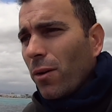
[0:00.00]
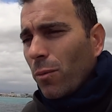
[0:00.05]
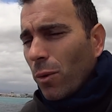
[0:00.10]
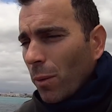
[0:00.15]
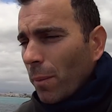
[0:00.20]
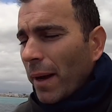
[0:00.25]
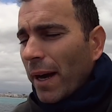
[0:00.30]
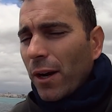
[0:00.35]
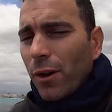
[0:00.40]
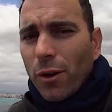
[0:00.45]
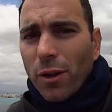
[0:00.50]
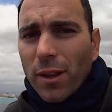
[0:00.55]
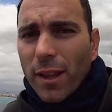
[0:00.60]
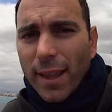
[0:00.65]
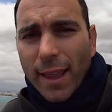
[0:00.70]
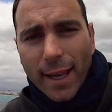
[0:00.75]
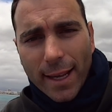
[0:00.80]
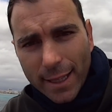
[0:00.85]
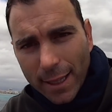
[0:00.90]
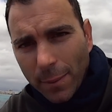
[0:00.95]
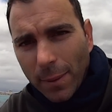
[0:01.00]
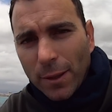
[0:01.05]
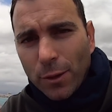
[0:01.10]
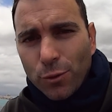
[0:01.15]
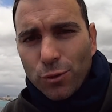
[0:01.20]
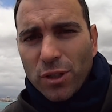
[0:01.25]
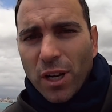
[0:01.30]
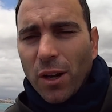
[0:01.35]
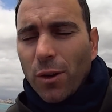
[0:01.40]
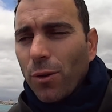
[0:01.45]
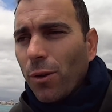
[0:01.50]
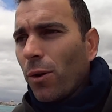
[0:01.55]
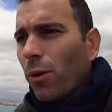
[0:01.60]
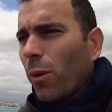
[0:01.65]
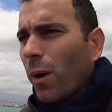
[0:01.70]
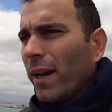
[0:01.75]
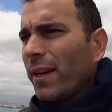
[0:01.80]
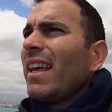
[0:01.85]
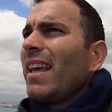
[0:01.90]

muy majo. Desde aquí te mando un saludo, Juan.